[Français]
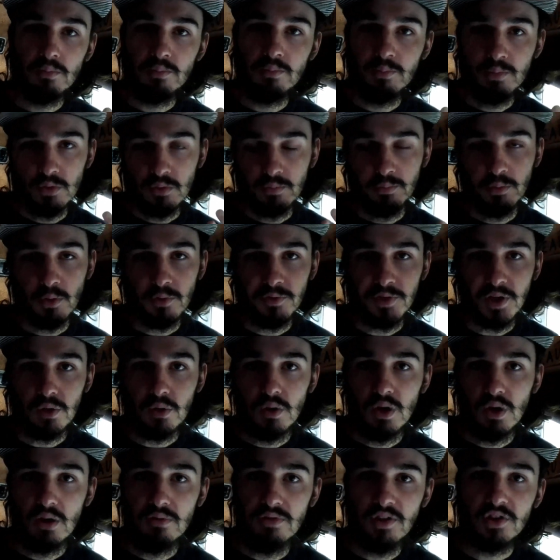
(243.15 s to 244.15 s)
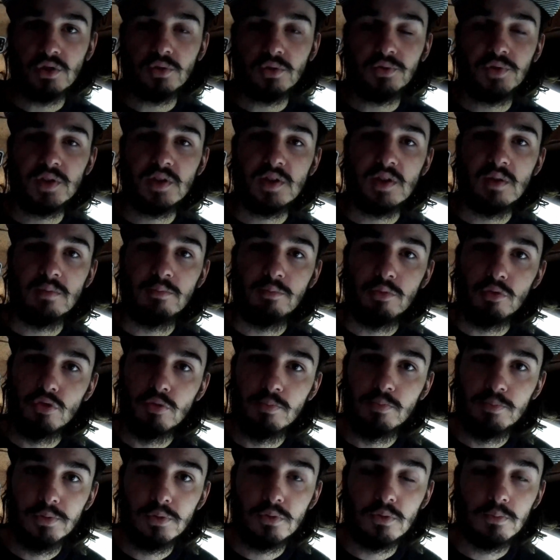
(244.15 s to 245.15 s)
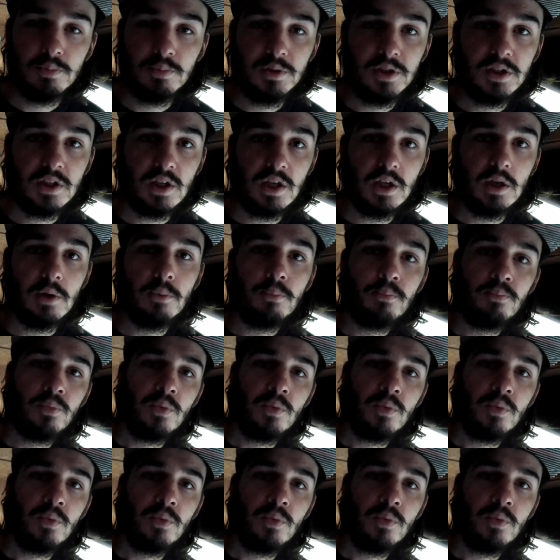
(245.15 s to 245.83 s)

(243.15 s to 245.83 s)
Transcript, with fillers: pour, pour, faire de l'élevage, en fait, c'est beaucoup plus compliqué.